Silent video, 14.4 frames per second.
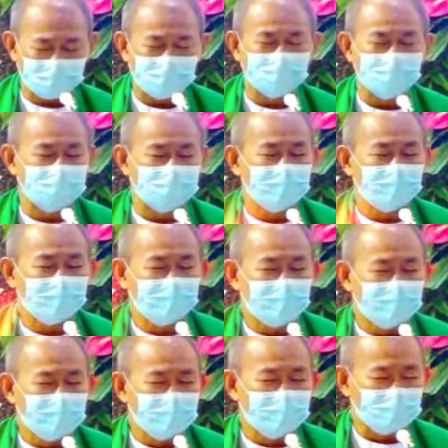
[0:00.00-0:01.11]
yes
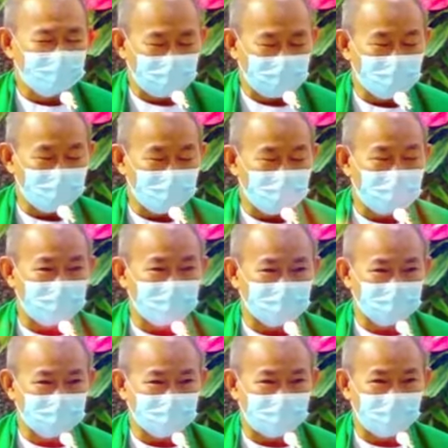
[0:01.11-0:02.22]
we
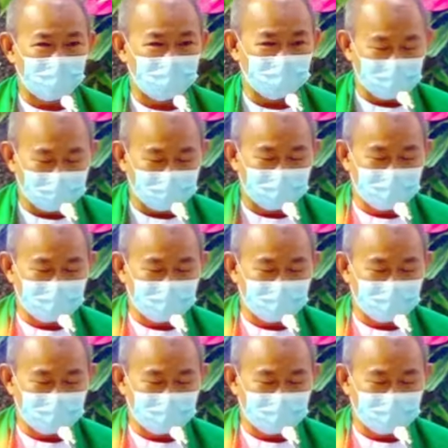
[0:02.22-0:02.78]
recognize our